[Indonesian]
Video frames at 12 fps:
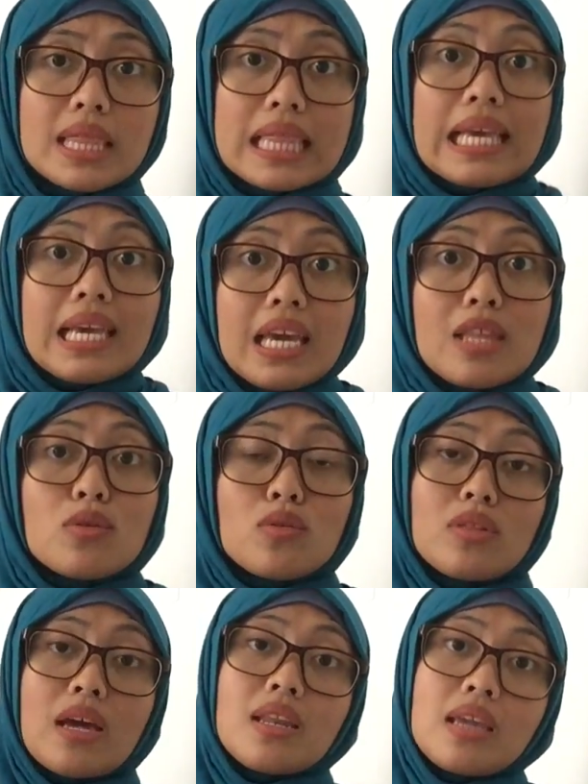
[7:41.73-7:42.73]
tinggi
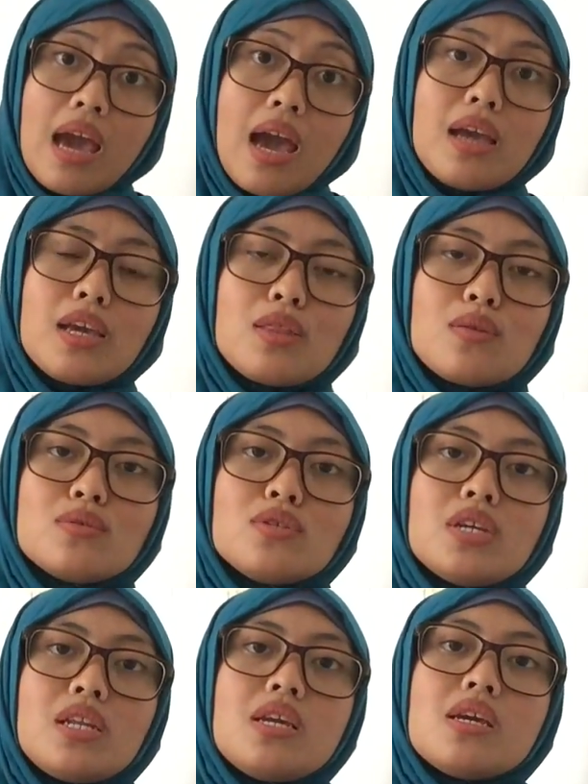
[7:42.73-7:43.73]
tuntutannya gitu.
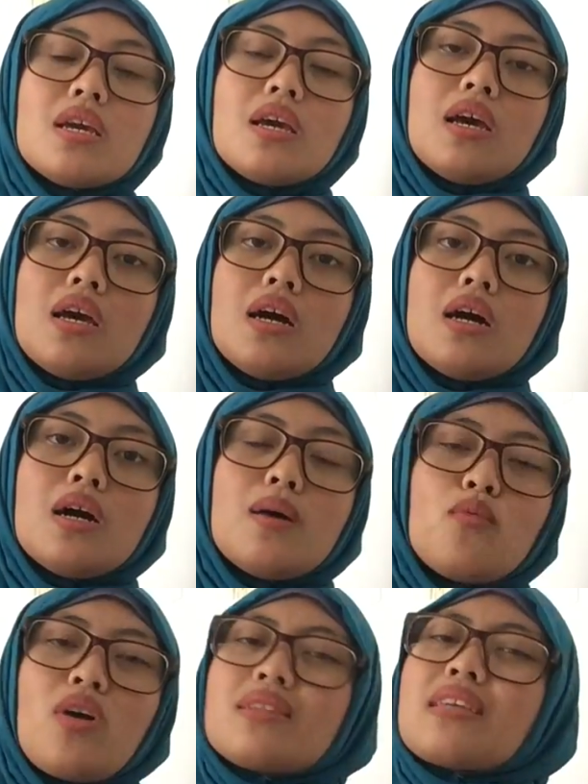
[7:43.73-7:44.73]
Jadi
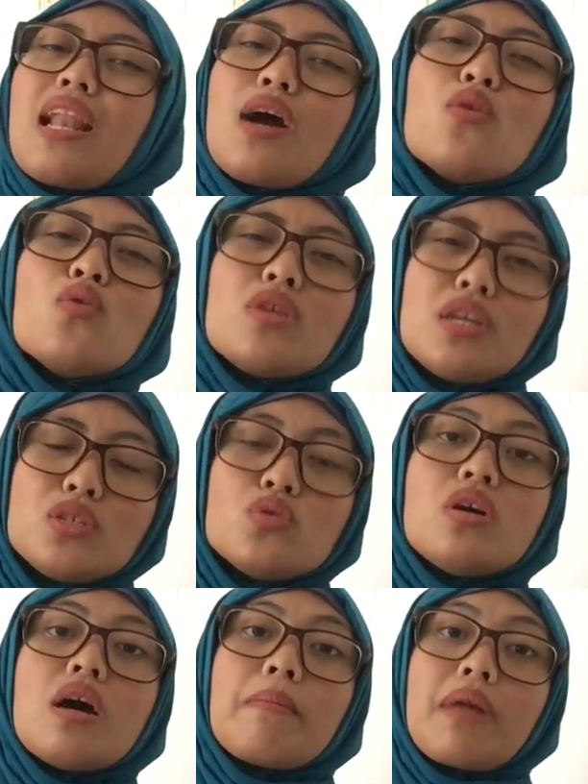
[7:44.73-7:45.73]
uh, bukan salah gurunya
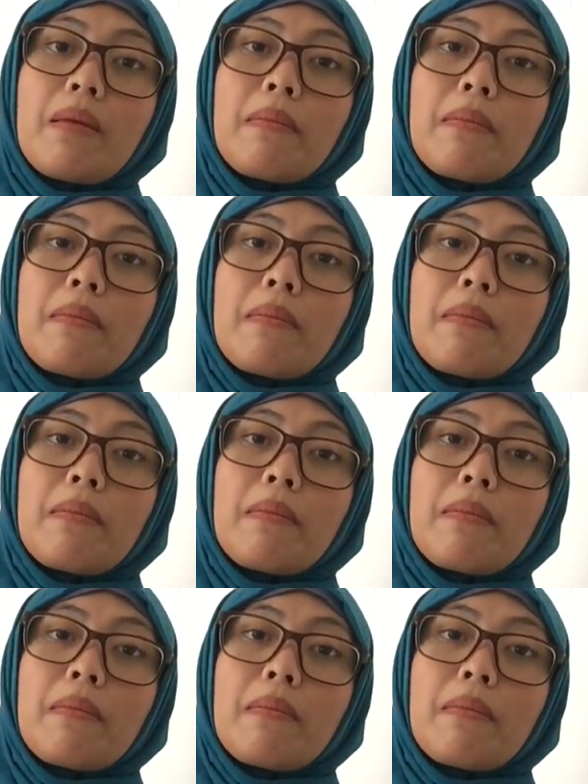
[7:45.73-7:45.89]
juga